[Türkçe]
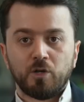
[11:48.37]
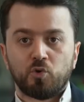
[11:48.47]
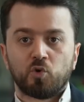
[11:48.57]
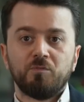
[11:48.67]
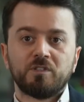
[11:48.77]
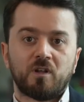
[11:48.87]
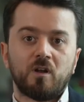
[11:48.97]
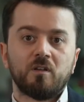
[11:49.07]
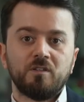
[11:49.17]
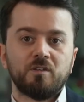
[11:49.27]
Ekonomik
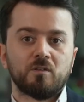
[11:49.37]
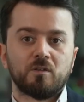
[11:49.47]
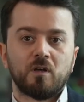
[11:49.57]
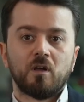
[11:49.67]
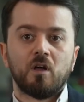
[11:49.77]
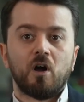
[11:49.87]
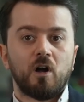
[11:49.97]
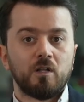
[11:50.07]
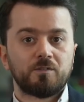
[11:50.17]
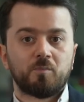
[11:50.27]
zararların yanında
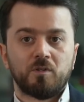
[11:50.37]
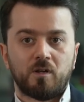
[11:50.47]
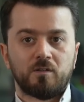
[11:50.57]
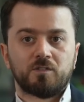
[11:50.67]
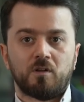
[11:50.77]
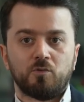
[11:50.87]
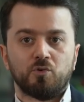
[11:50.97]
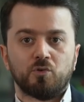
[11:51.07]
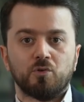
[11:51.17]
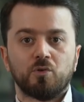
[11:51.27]
altyapılar da zarar
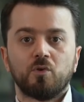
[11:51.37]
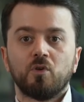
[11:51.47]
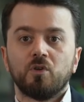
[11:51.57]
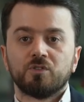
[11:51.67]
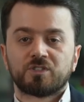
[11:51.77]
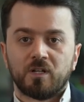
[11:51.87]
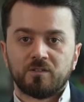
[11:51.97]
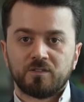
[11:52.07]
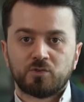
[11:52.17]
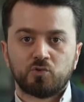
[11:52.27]
gördü.
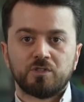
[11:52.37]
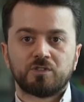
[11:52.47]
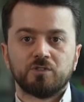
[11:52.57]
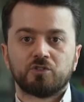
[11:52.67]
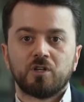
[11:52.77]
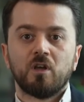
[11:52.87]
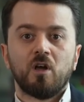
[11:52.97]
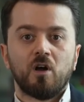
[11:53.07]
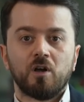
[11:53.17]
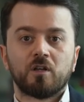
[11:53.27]
Saldırı süresince
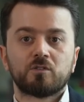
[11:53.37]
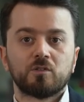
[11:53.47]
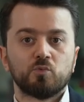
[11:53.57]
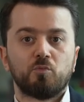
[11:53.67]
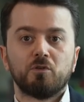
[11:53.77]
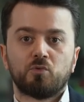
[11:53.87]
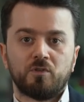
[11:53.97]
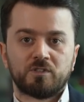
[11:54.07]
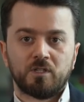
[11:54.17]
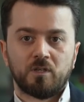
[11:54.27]
hayat durma
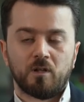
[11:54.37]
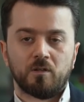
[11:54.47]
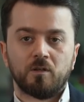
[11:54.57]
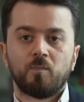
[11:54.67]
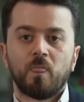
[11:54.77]
noktasına geldi.